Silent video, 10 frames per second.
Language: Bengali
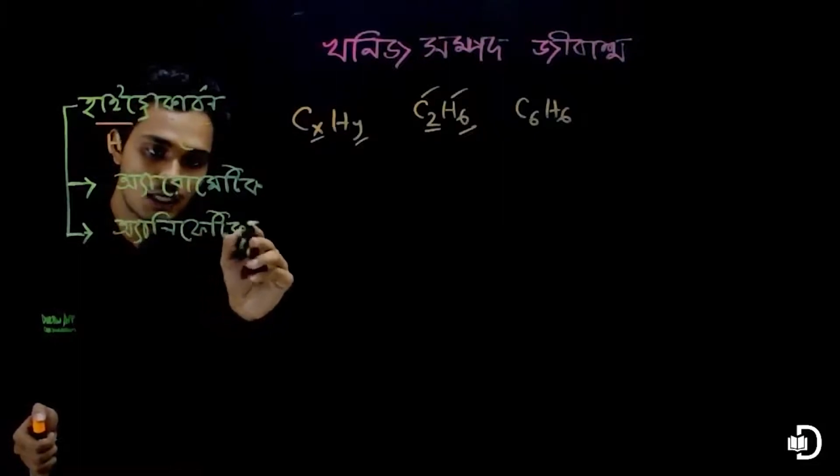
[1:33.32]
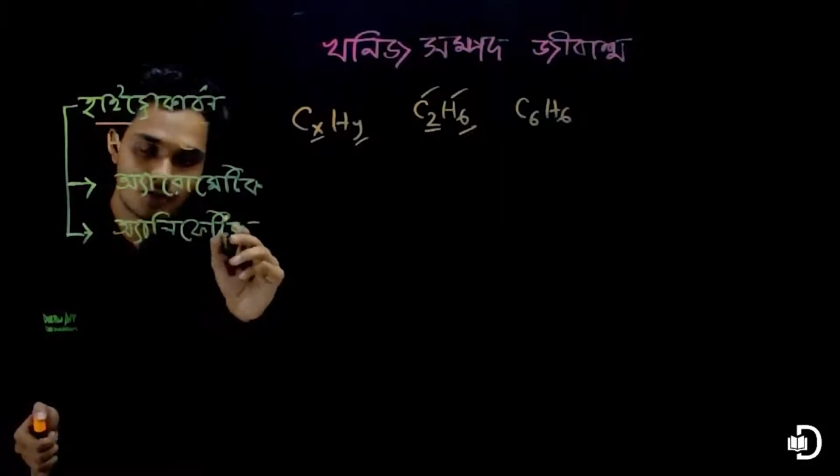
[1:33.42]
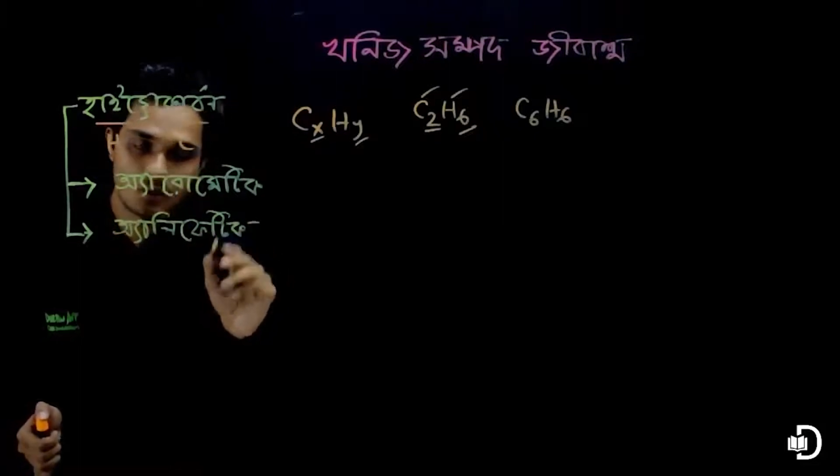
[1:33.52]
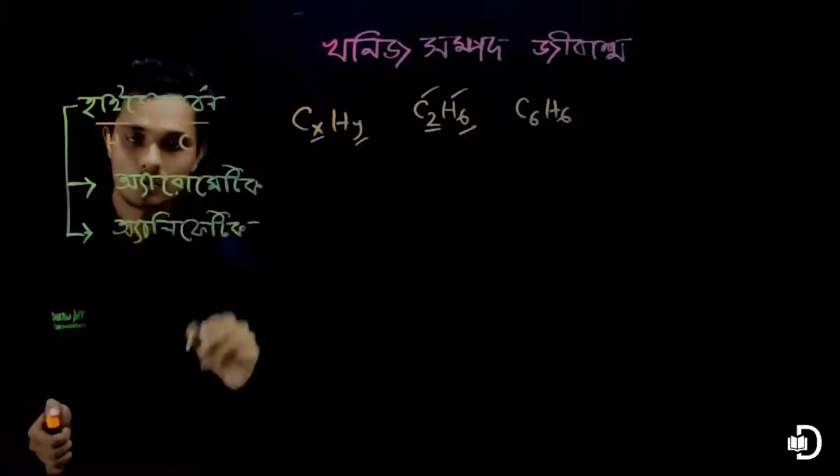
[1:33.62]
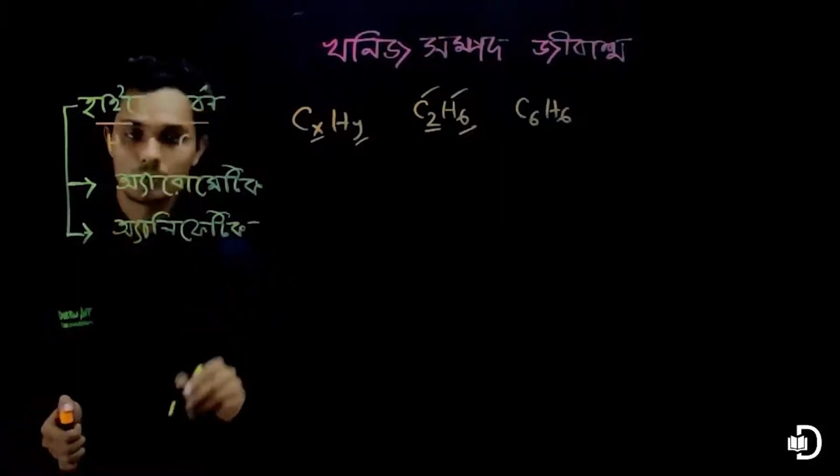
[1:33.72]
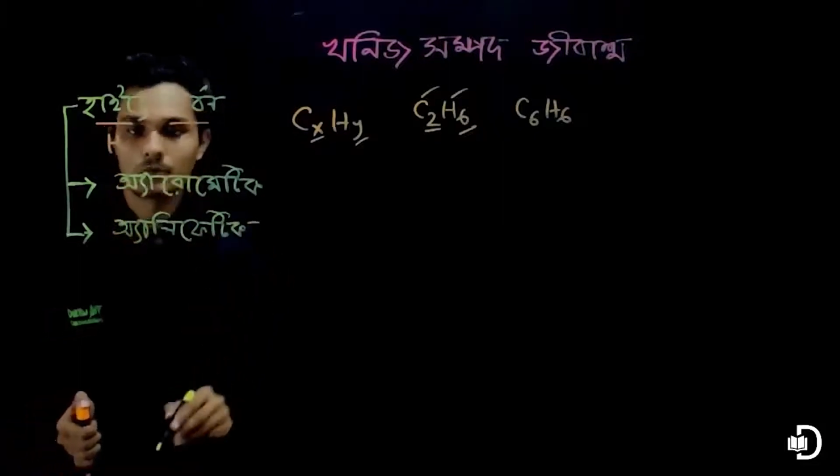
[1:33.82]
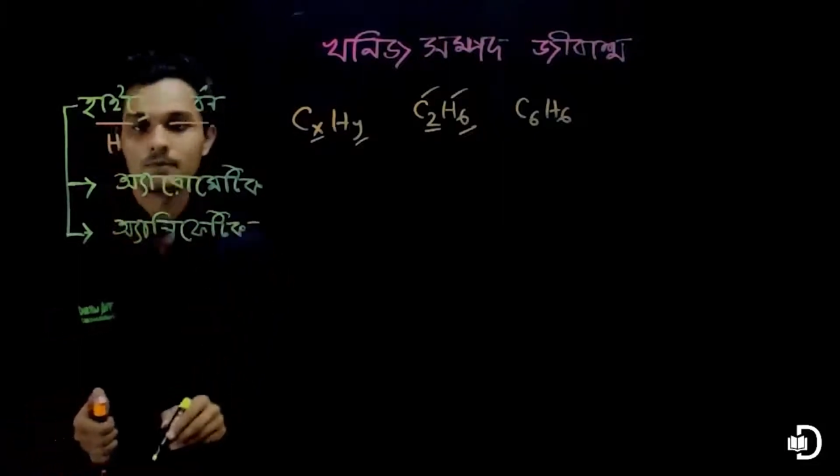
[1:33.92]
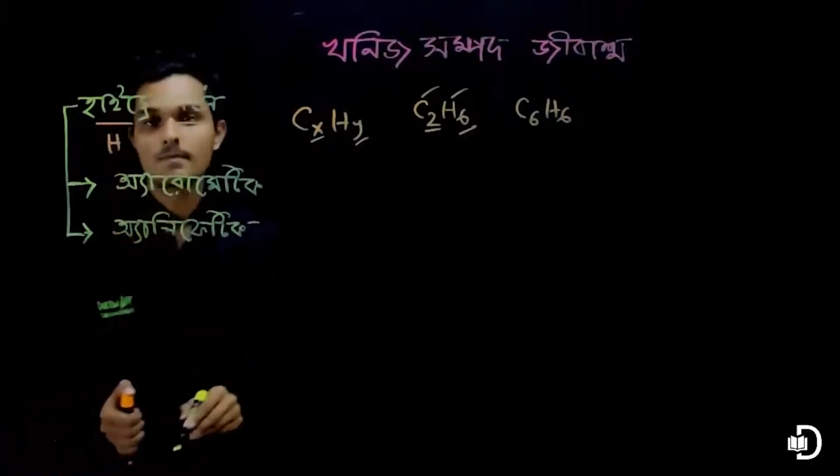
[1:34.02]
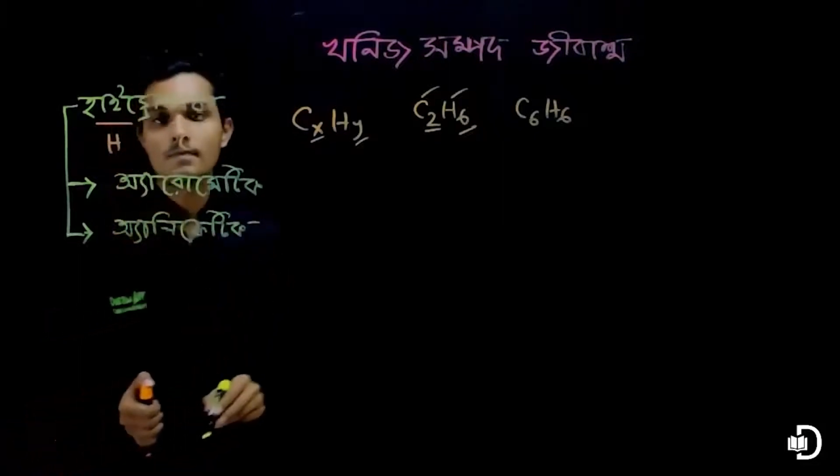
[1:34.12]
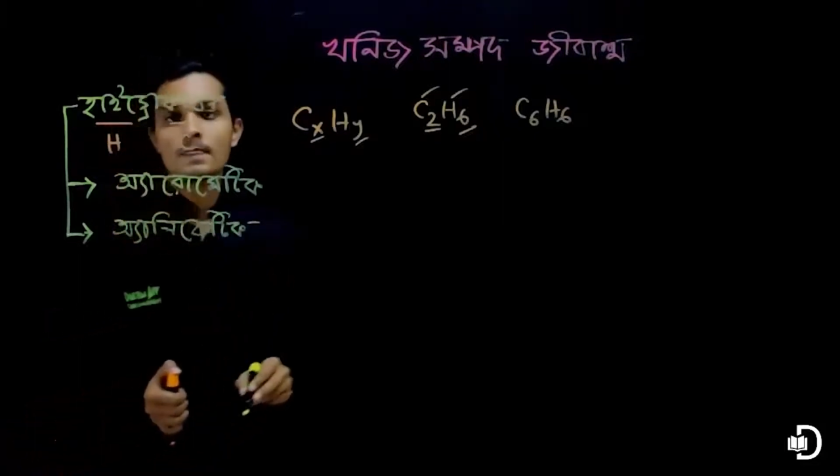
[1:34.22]
হাইড্রোকার্বন
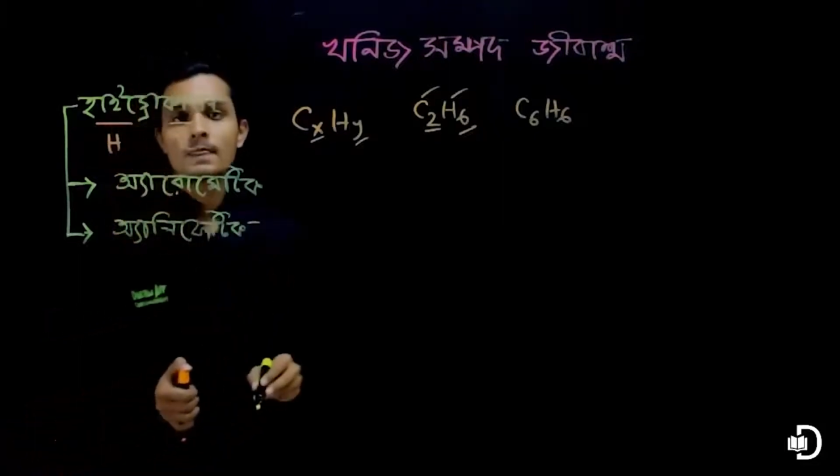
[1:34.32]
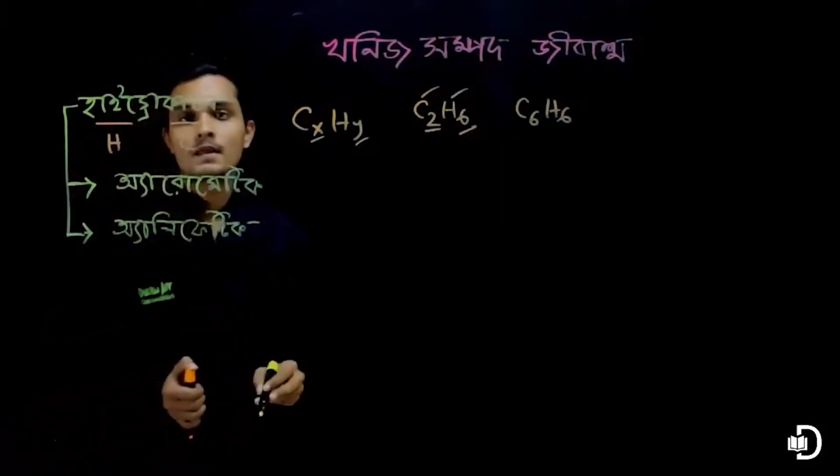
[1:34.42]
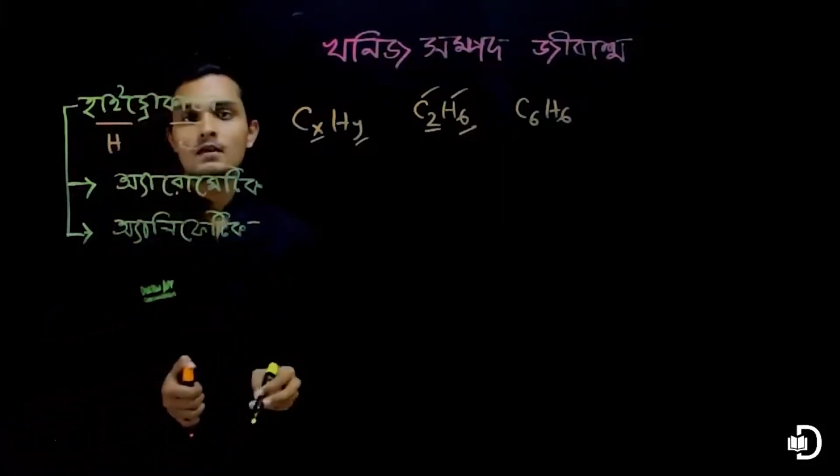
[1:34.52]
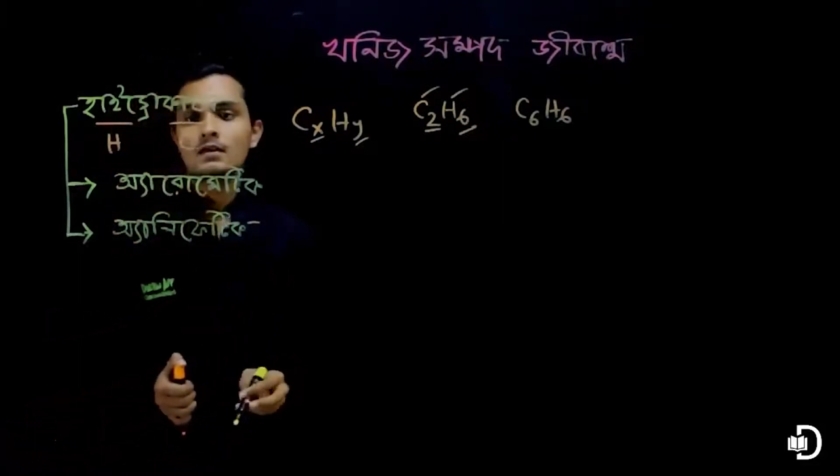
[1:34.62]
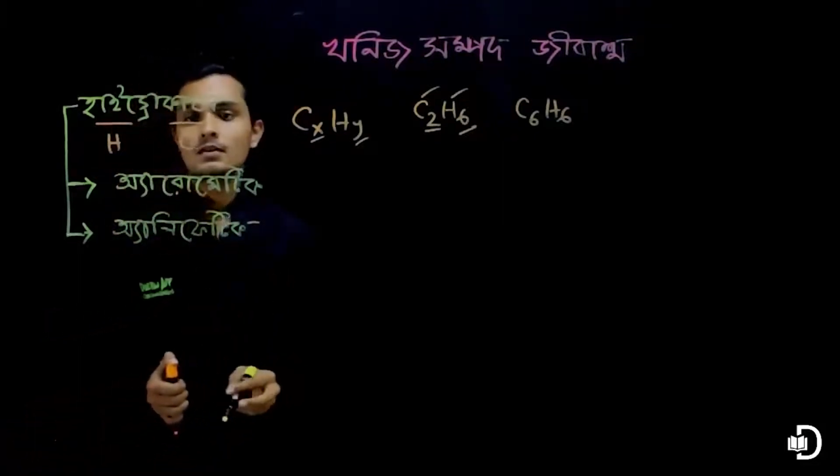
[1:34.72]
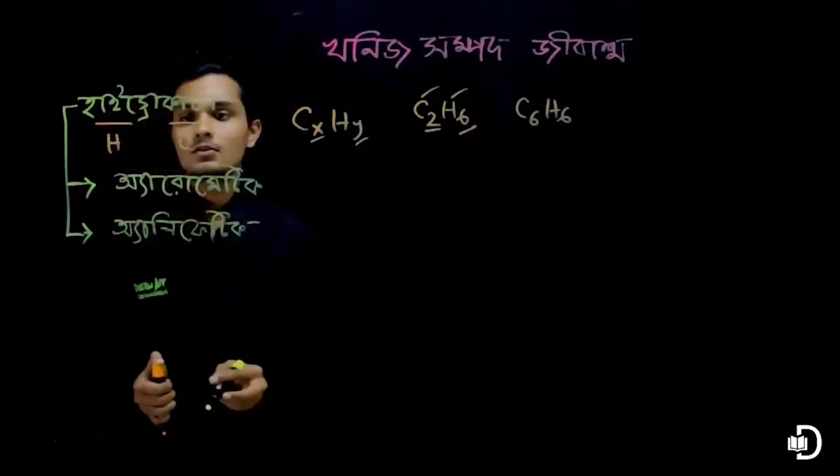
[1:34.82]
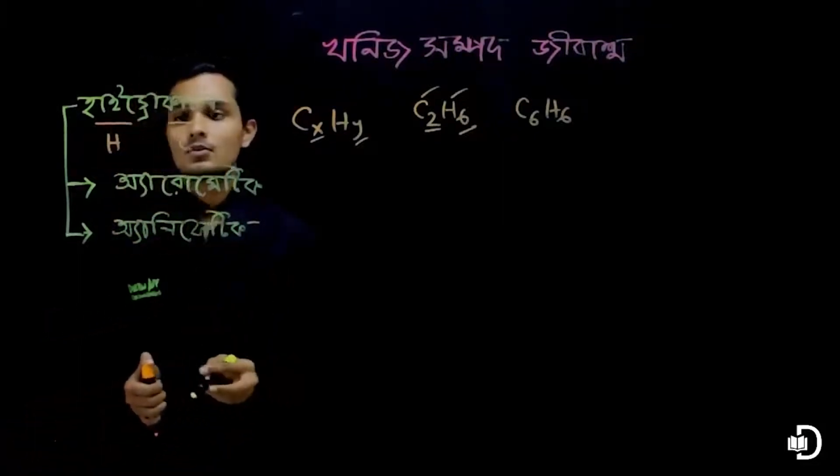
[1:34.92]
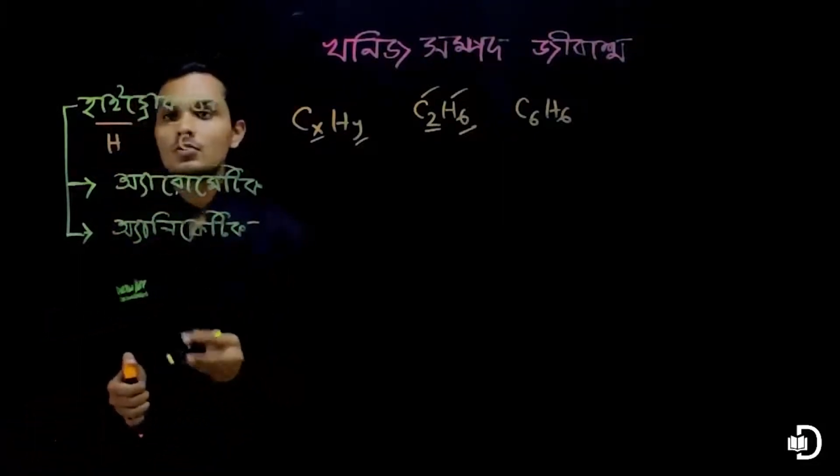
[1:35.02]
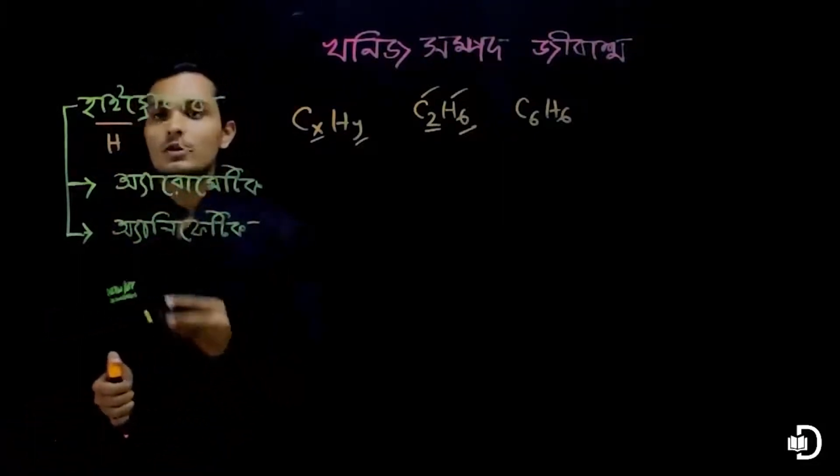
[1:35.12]
তো